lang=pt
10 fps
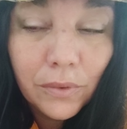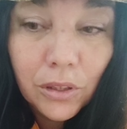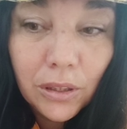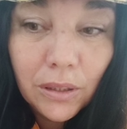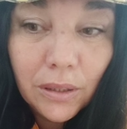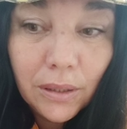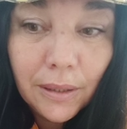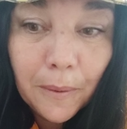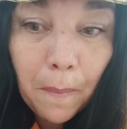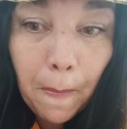
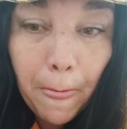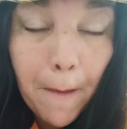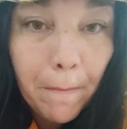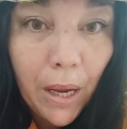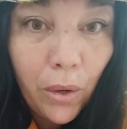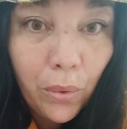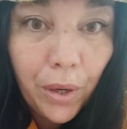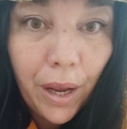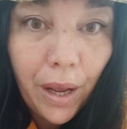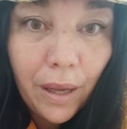de
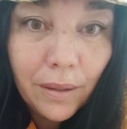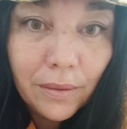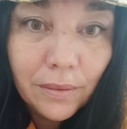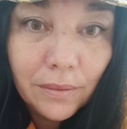melhorar,